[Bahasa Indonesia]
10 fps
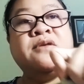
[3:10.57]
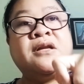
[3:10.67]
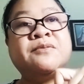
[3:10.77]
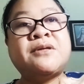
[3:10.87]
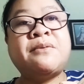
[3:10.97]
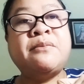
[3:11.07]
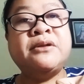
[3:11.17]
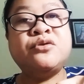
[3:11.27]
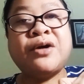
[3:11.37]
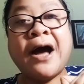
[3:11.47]
mirip sama
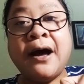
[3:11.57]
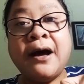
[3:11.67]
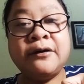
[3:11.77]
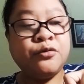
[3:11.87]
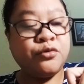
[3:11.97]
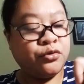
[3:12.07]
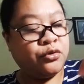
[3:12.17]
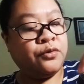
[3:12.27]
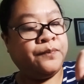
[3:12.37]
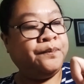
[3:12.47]

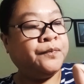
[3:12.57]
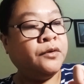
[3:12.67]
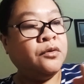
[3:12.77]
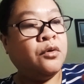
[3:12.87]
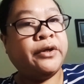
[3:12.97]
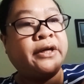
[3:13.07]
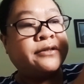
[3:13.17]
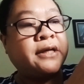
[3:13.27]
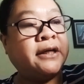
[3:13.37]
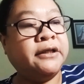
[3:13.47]
Mitsukaru. Oke,
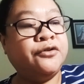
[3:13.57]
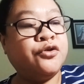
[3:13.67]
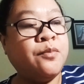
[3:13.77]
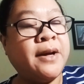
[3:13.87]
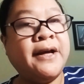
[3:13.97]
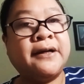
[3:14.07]
sekarang kita coba yang